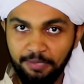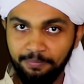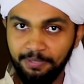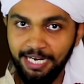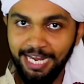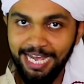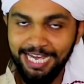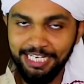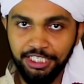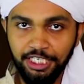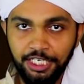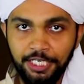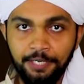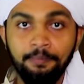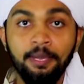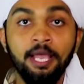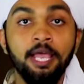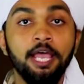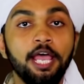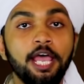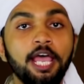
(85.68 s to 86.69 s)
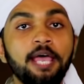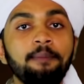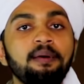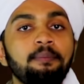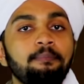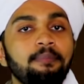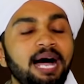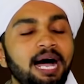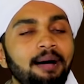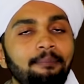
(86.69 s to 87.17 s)
ابن عجيب
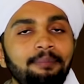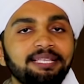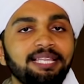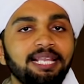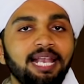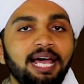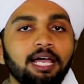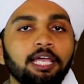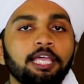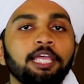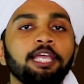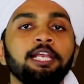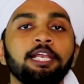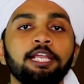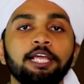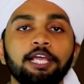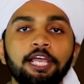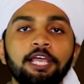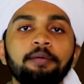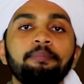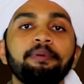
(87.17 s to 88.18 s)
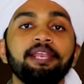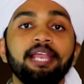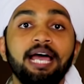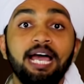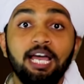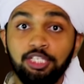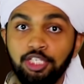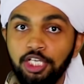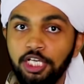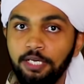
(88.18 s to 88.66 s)
ابن محمد العقيل ابن
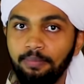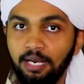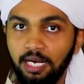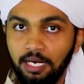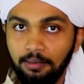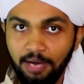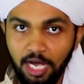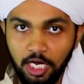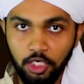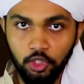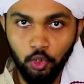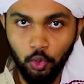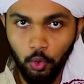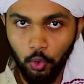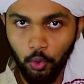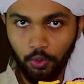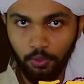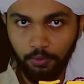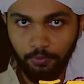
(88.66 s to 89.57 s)
عجيب المانجلوك